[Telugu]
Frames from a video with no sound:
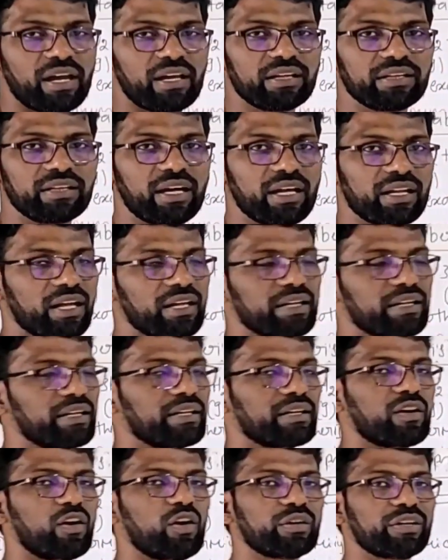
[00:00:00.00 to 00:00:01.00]
రాయాలి అలానే
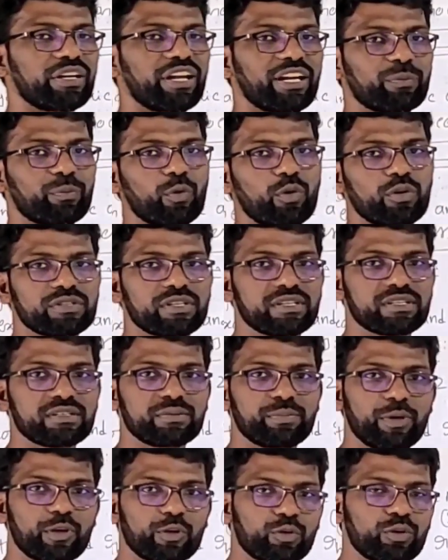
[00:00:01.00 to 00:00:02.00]
కాంటాక్ట్ ప్రాసెస్
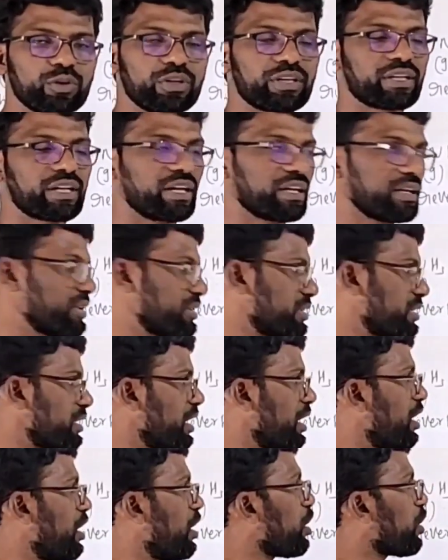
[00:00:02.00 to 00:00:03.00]
పర్టికులర్గా అడిగితే
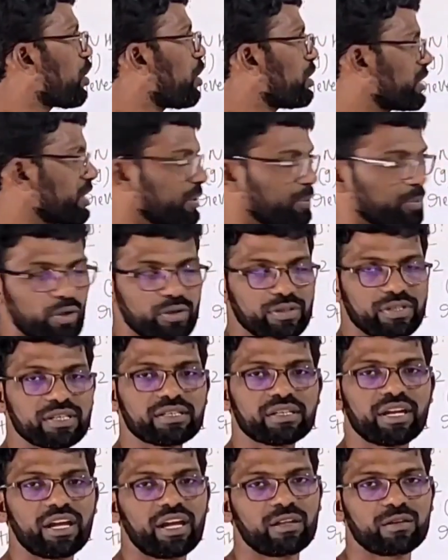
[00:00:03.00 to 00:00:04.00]
కాంటాక్ట్
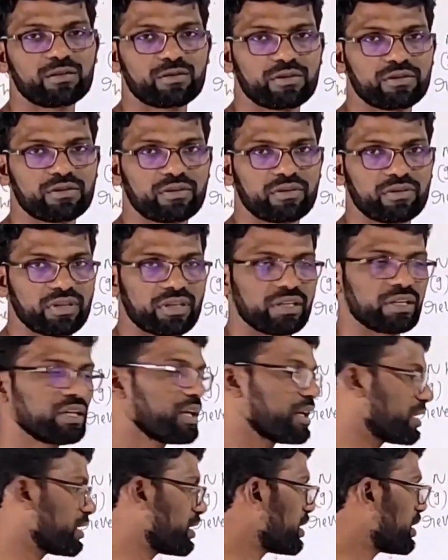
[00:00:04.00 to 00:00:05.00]
ప్రాసెస్ రాయాల్సి వస్తుంది
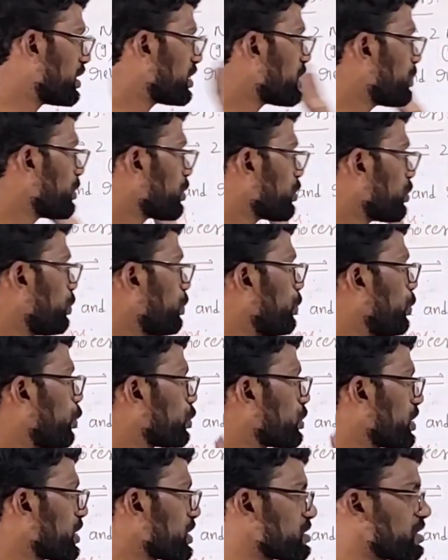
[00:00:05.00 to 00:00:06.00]
నేనైతే మీకు
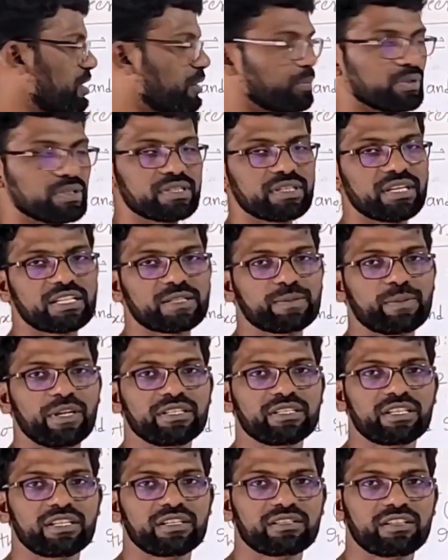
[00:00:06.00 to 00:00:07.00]
బోత్ ఎగ్జాంపుల్స్
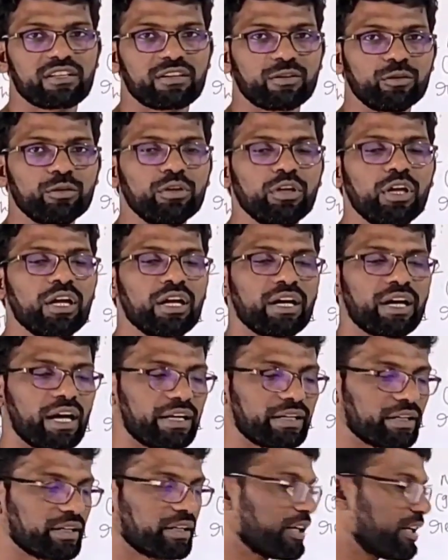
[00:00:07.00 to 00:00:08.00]
ఎక్స్ప్లెయిన్ చేస్తాను
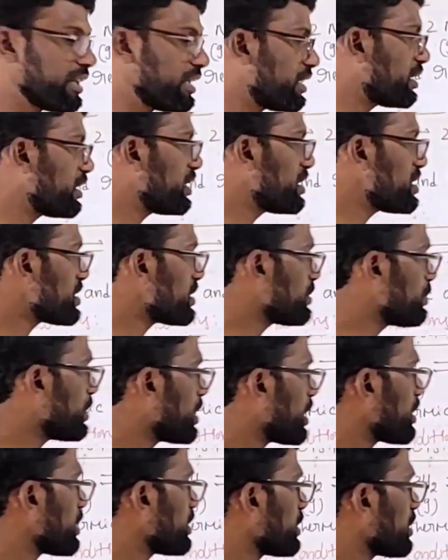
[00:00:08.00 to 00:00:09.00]
అండ్ రెండింటిని
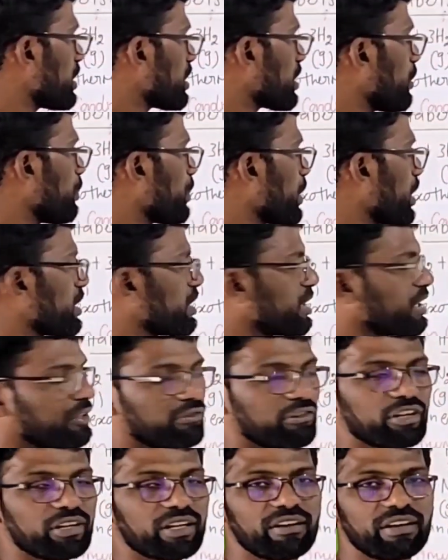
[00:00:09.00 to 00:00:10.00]
సిమిలారిటీగా
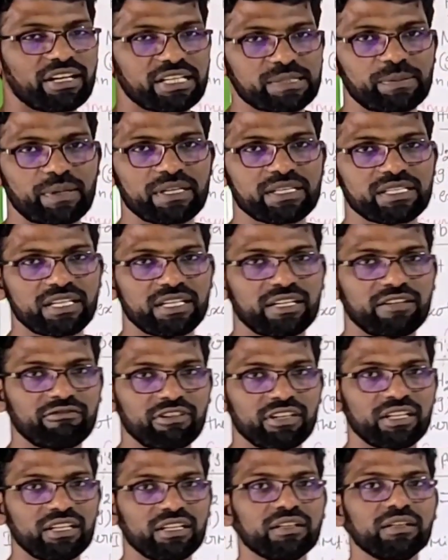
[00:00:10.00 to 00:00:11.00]
కంపారిటివ్గా ఎక్స్ప్లెయిన్ చేయడం
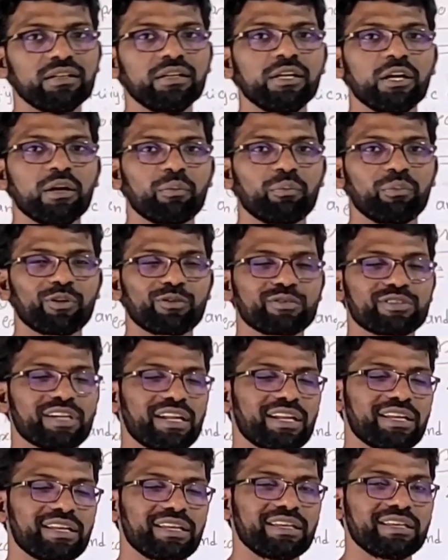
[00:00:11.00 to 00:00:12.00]
వలన మీకు
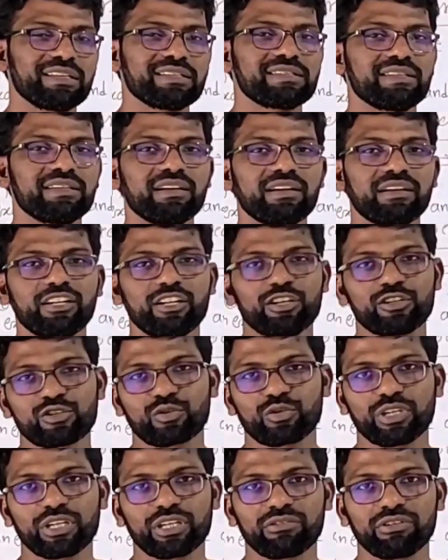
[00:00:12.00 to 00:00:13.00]
చాలా ఈజీగా
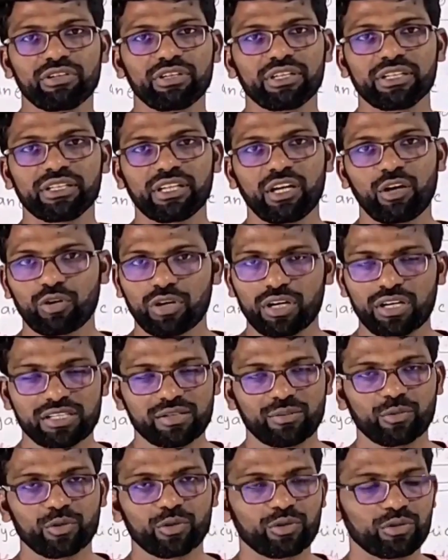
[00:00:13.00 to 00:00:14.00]
నేర్చుకునేటువంటి
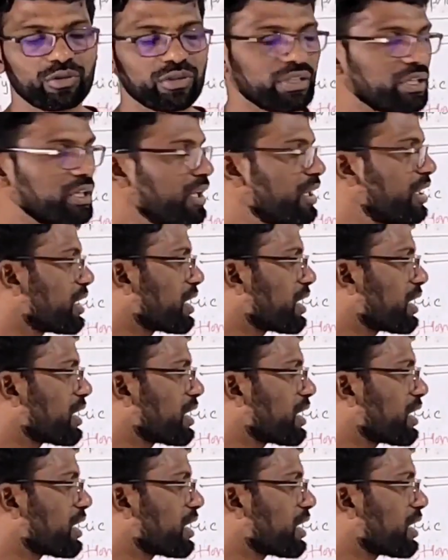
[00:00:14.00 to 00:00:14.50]
అవకాశం ఉంటుంది